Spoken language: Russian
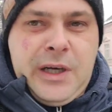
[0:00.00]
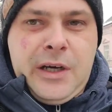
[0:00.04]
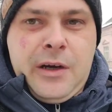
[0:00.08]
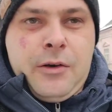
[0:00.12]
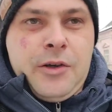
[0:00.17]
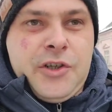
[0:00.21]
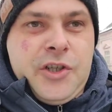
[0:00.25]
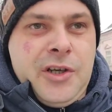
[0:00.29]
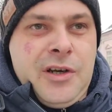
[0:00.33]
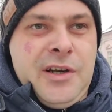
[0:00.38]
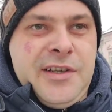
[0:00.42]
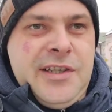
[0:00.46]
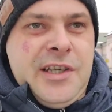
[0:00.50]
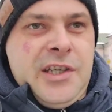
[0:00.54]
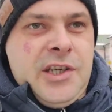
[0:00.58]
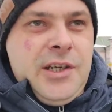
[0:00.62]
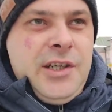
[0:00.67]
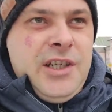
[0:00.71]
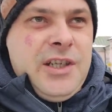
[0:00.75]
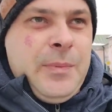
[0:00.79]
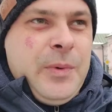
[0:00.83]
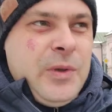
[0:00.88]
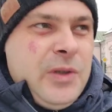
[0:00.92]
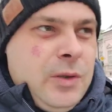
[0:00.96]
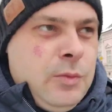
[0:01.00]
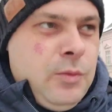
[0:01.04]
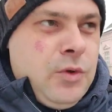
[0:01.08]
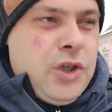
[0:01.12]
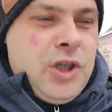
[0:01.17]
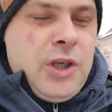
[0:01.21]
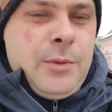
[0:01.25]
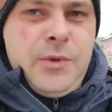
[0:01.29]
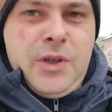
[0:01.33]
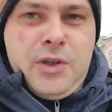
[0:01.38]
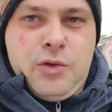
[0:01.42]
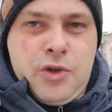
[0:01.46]
Мы, короче, разошлись,
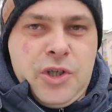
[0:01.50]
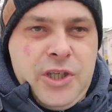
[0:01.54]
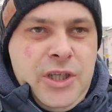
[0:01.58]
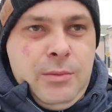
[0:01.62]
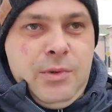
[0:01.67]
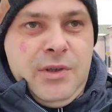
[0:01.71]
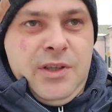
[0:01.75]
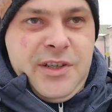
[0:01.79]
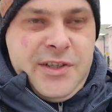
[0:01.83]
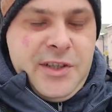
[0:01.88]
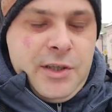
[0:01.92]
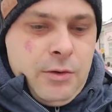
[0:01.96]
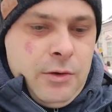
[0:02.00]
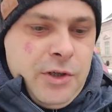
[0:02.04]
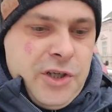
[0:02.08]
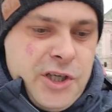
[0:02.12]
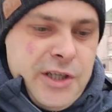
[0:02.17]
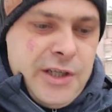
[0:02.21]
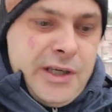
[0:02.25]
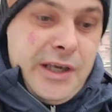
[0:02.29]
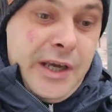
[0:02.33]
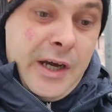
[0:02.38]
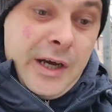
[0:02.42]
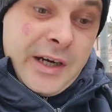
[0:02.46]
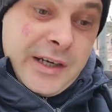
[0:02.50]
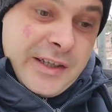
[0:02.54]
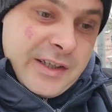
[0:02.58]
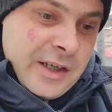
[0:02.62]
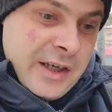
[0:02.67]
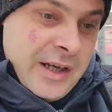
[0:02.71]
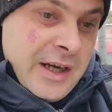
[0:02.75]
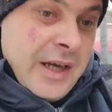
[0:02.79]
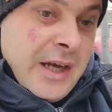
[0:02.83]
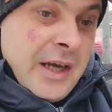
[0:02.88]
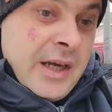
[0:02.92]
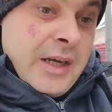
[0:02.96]
потому что мне нужно было срочно
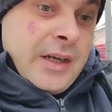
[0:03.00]
ехать